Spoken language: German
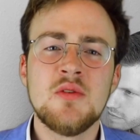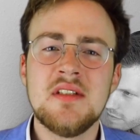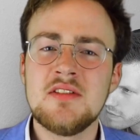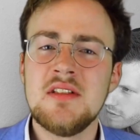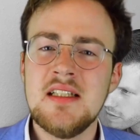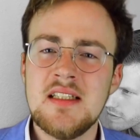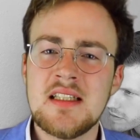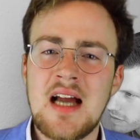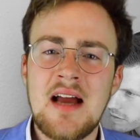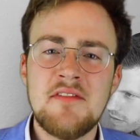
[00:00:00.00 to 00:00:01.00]
und isoliere
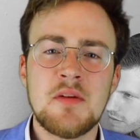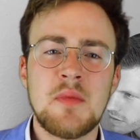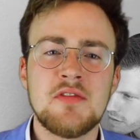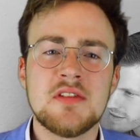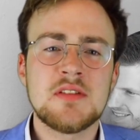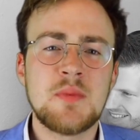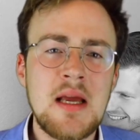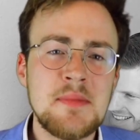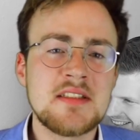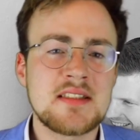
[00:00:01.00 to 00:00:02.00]
dich einfach mal für
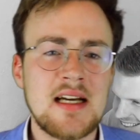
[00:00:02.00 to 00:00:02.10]
zwei bis